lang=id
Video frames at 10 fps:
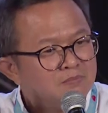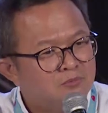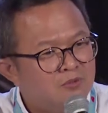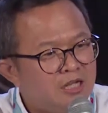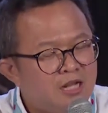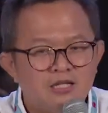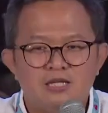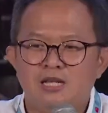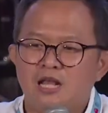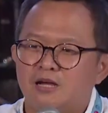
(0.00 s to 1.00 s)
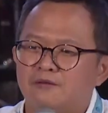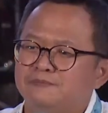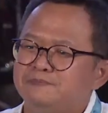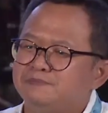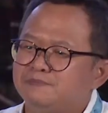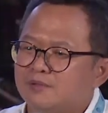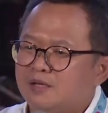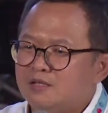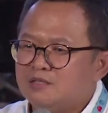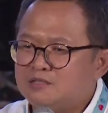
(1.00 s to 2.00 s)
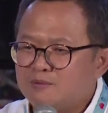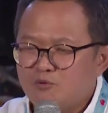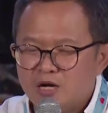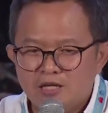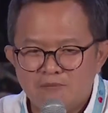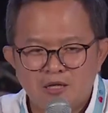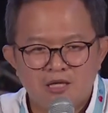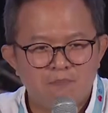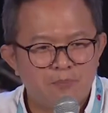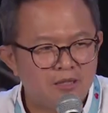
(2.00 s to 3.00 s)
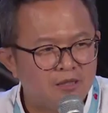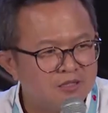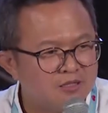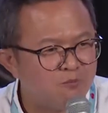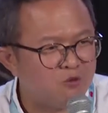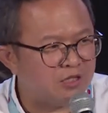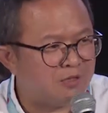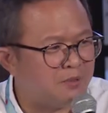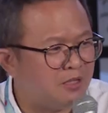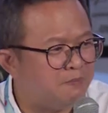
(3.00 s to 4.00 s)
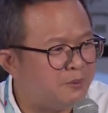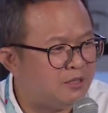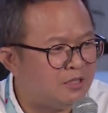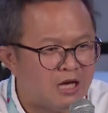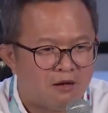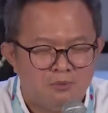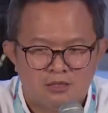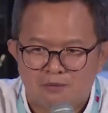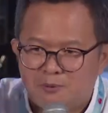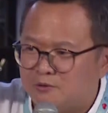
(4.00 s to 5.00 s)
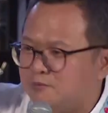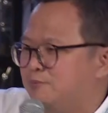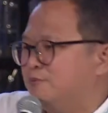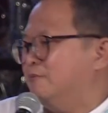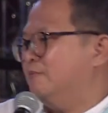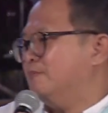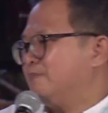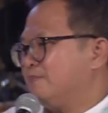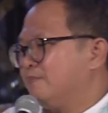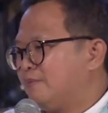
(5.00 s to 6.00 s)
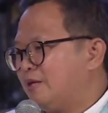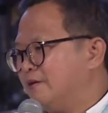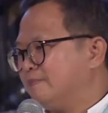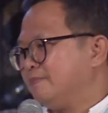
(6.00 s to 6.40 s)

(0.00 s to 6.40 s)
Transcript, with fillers: Mulai lagi hilang. Semuanya menghimpit, semuanya menghimpit, gak bisa bertumbuh. Ya.